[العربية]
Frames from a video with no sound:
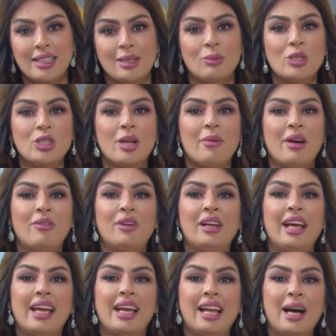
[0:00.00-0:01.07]
المجتمع في
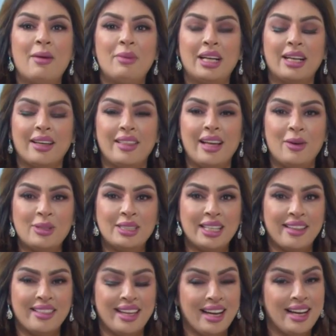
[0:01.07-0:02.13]
الهيئه العامه للغذاء
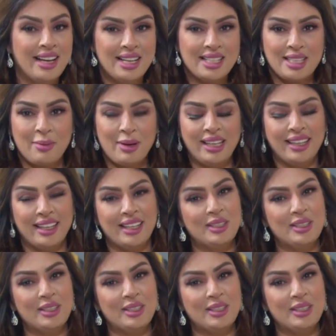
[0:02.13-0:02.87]
والتغذيه، صباح الخير